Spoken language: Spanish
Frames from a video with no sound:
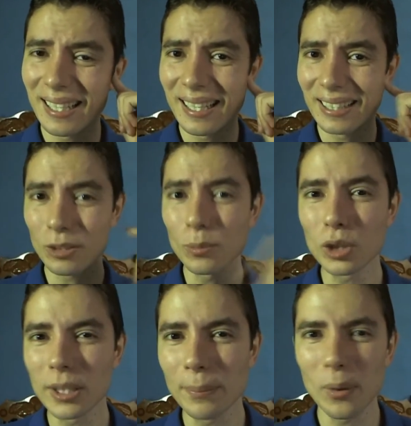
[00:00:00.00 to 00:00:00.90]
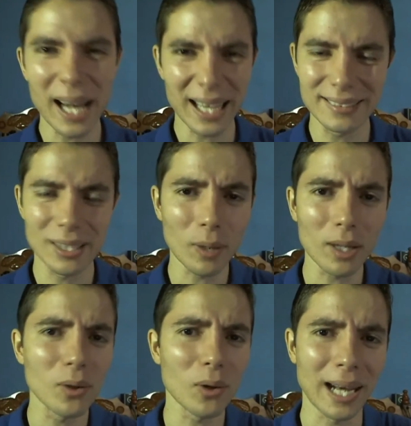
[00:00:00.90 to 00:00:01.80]
es como un tipo láser o
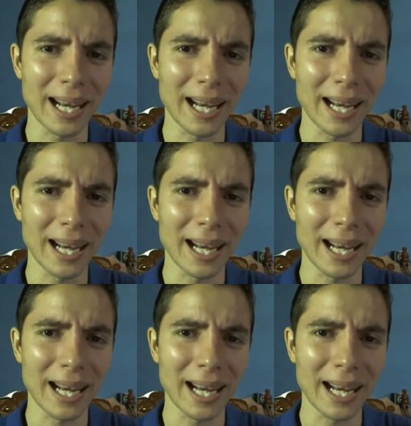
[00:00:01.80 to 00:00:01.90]
algo lo que